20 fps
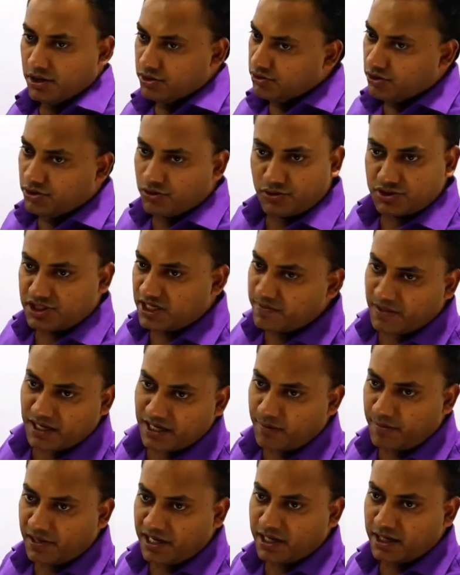दोनों को सेम
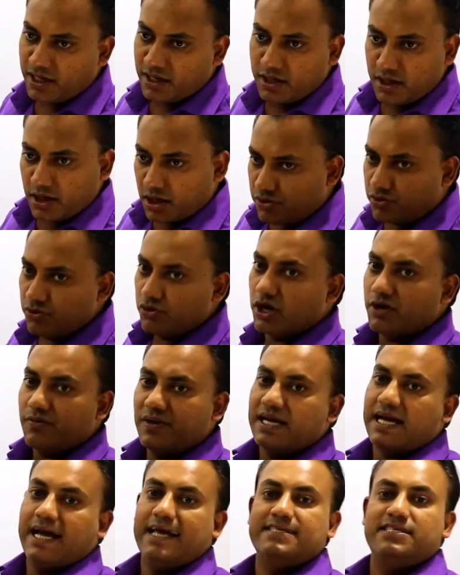करना पड़ेगा टू और
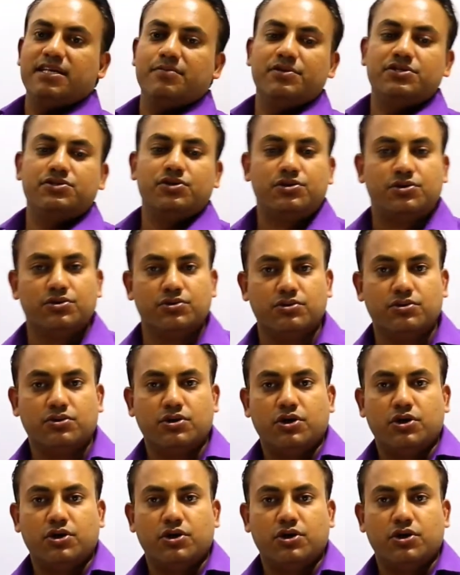वन का सेम बच्चों टू